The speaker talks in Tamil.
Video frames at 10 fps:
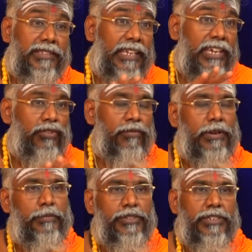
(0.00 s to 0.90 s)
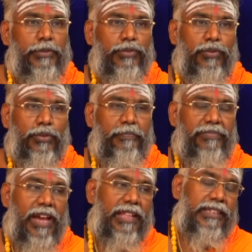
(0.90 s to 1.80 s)
சைவமாக பூஜை பண்ணுவோம்
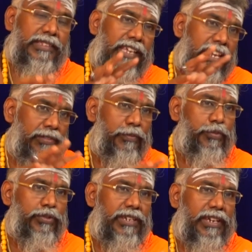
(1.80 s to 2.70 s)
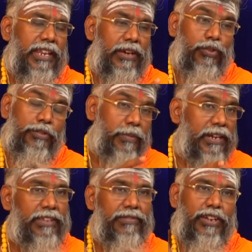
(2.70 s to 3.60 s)
அந்த சைவ பூஜையில் ஒரு
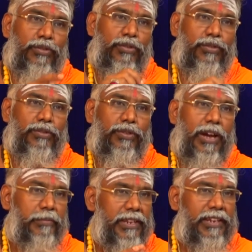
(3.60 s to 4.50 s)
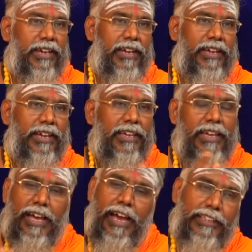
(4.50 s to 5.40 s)
பலி வேணும் அப்படின்னா
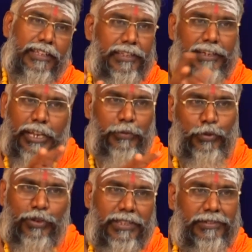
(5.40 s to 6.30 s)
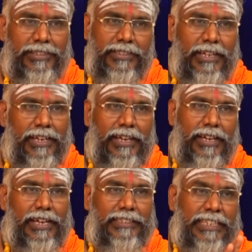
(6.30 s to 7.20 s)
அது அந்த கருப்பு உளுந்தை வச்சு தான்
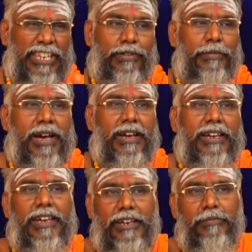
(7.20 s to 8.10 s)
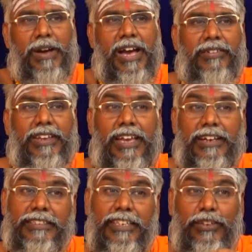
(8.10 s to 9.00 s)
அசைவமாக
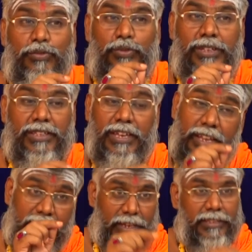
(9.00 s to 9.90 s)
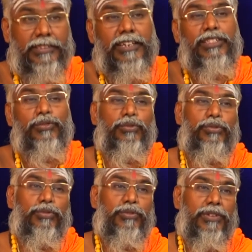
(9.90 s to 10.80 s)
பாவனையாக செய்யக்கூடியது ஏன்னா அதுக்கு அந்த சக்தி
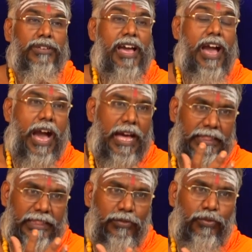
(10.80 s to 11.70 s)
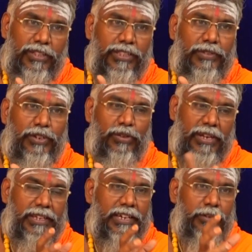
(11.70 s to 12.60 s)
உண்டு அந்த உளுந்து வேணும்
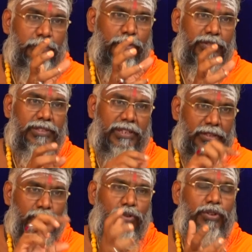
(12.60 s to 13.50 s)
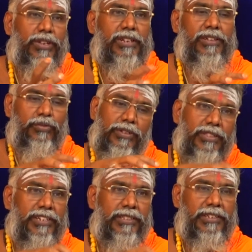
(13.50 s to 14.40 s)
அந்த கருப்பு உளுந்து அந்த தோலோடு இருக்கிற
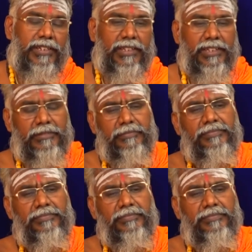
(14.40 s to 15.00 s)
உளுந்து எடுத்துங்க நீங்கள்